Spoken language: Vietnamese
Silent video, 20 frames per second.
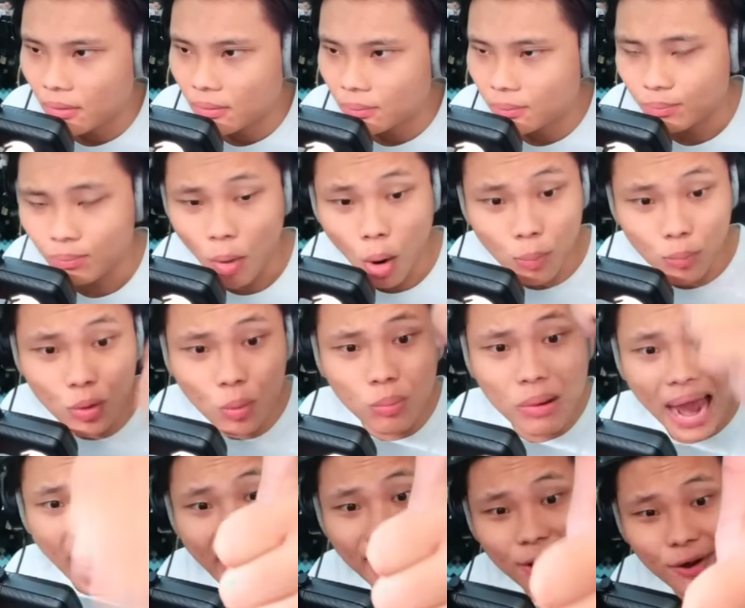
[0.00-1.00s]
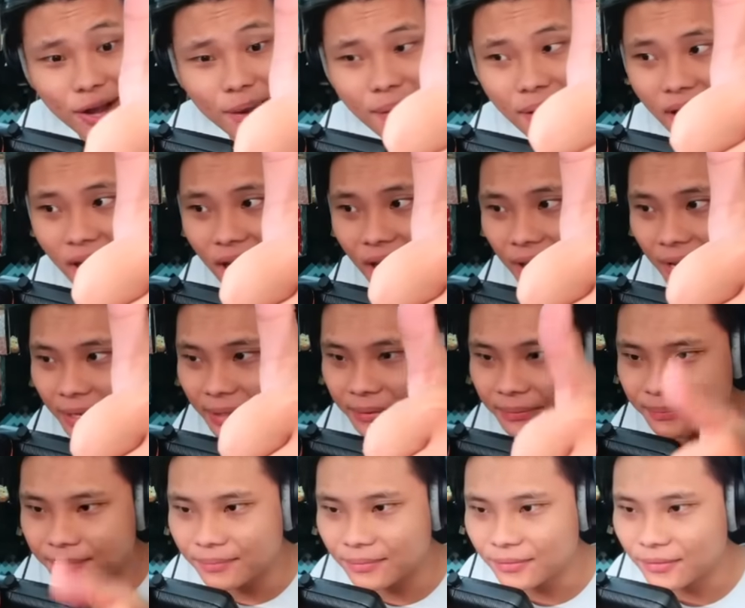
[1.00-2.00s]
Một nút like nữa các bạn ơi.
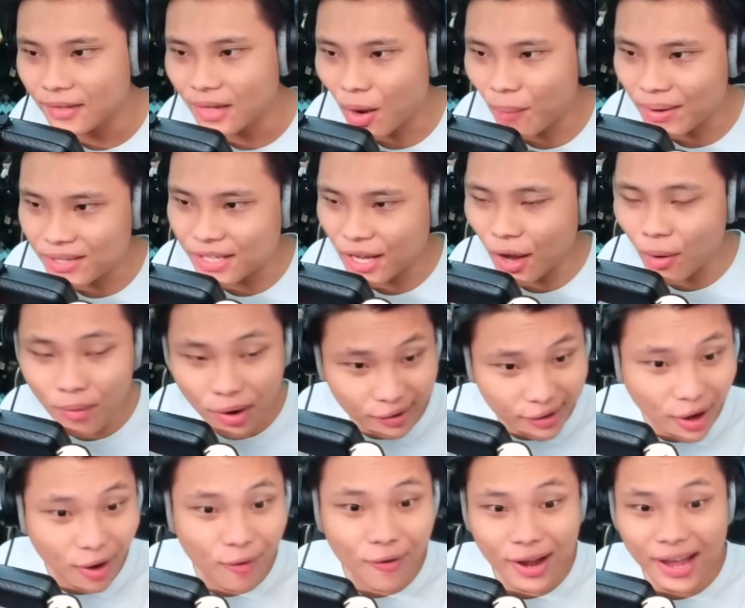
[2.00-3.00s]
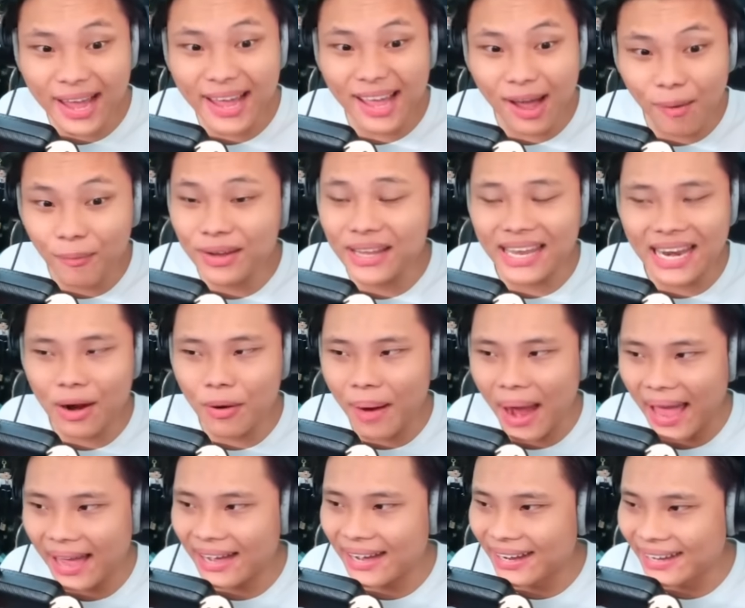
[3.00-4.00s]
Ông bác sĩ ông gật đầu một cái, không có gì đâu
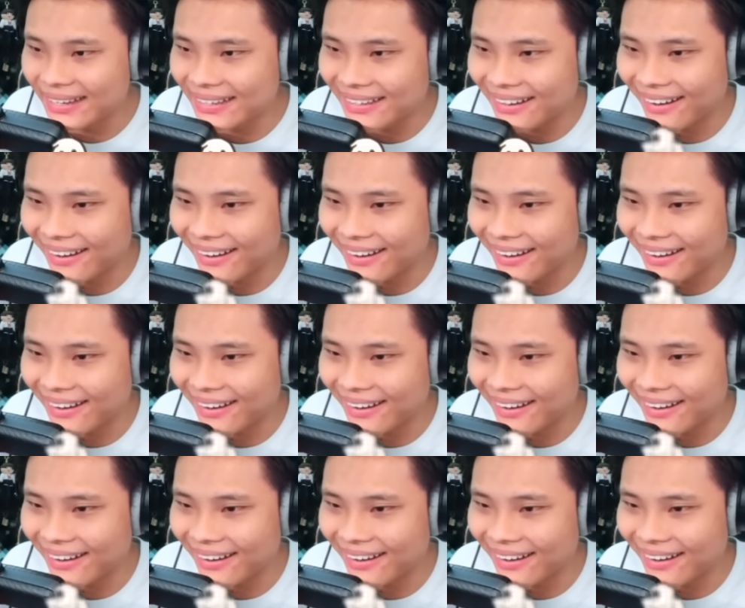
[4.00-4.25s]
bạn ơi.